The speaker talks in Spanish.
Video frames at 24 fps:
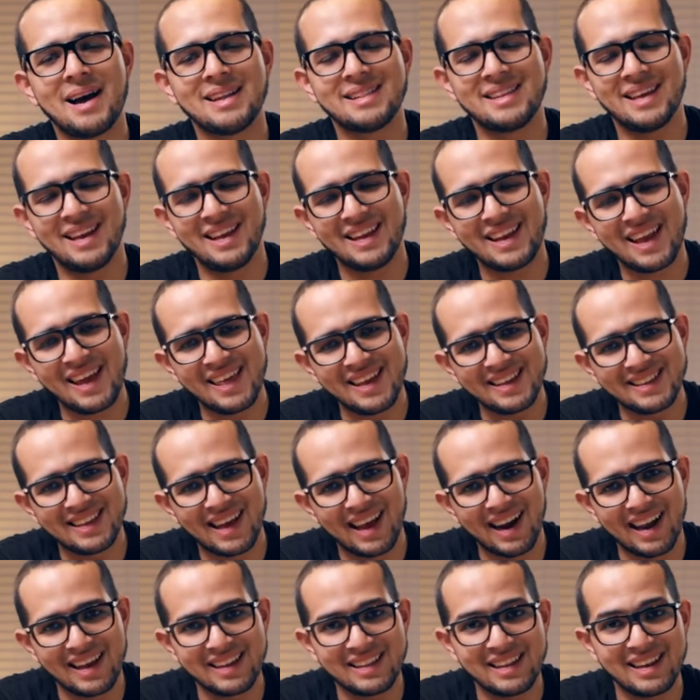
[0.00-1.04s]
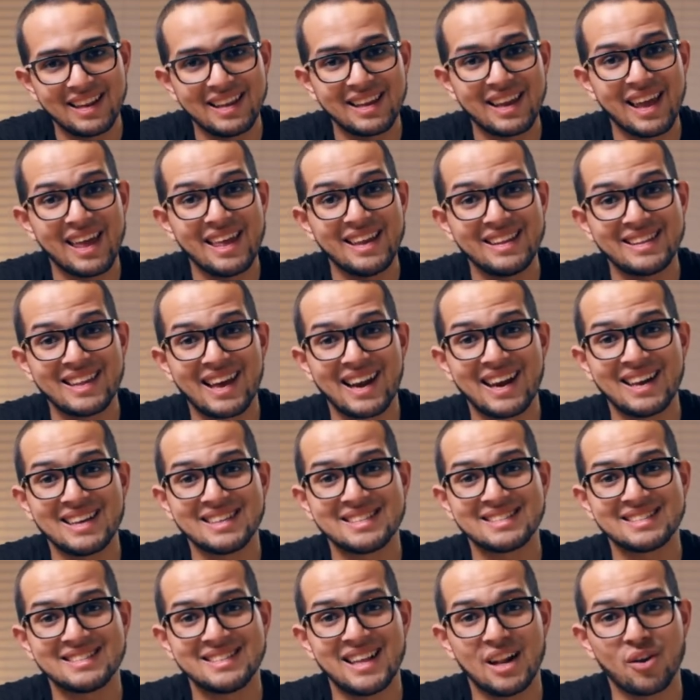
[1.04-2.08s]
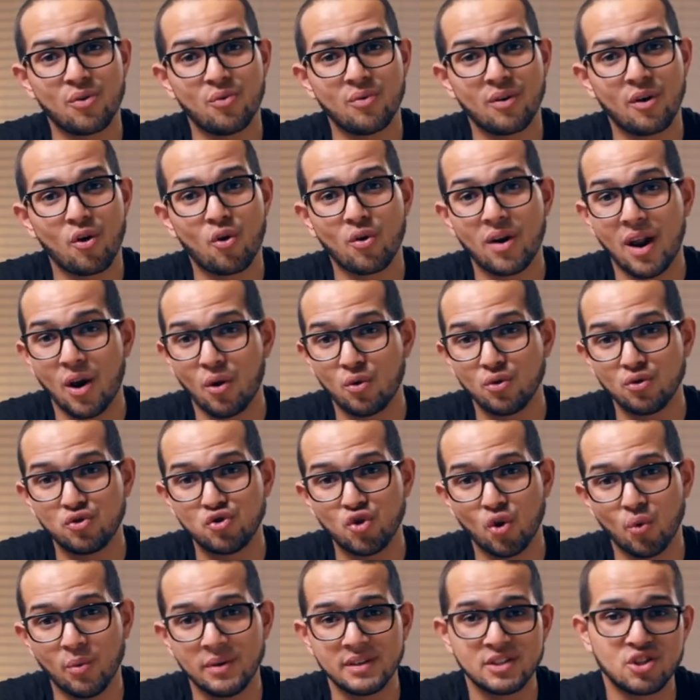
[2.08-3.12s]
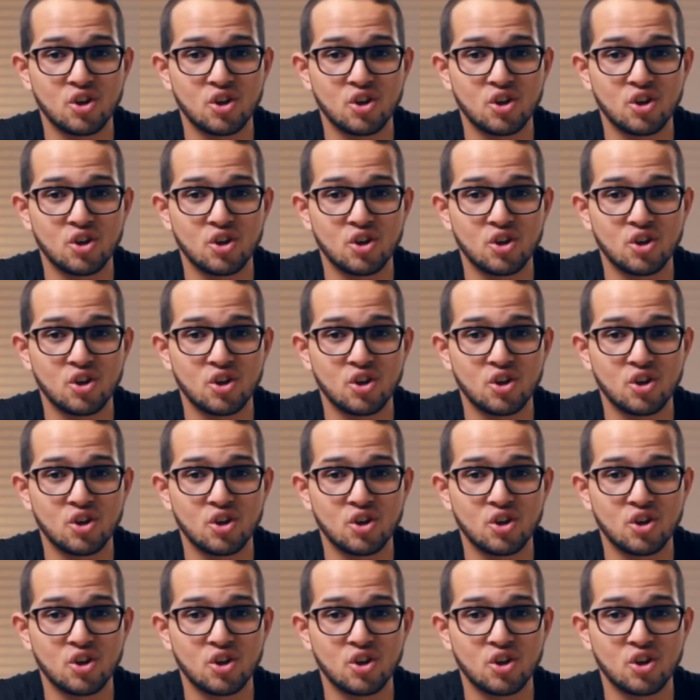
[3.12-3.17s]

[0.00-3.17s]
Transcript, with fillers: tienen que editarlas, tienen que editarlas con algún software.